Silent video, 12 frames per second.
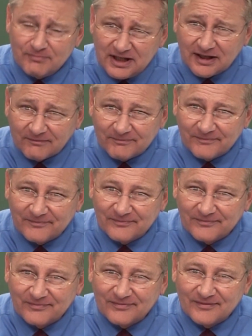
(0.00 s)
Belki de
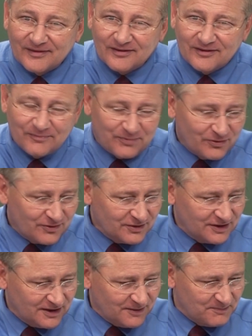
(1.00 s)
duygu sömürüsü
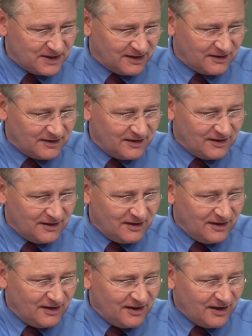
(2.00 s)
yapıyoruz.
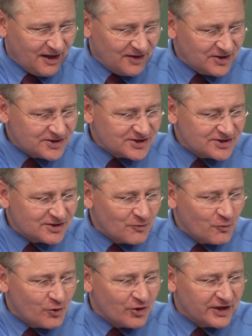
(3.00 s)
Bu hepimiz
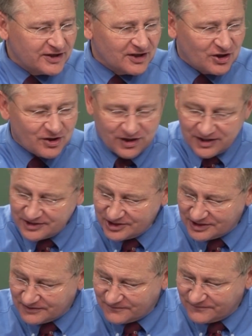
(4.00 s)
için bir
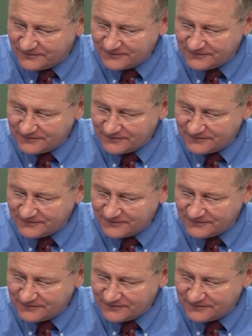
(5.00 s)
uyarıdır.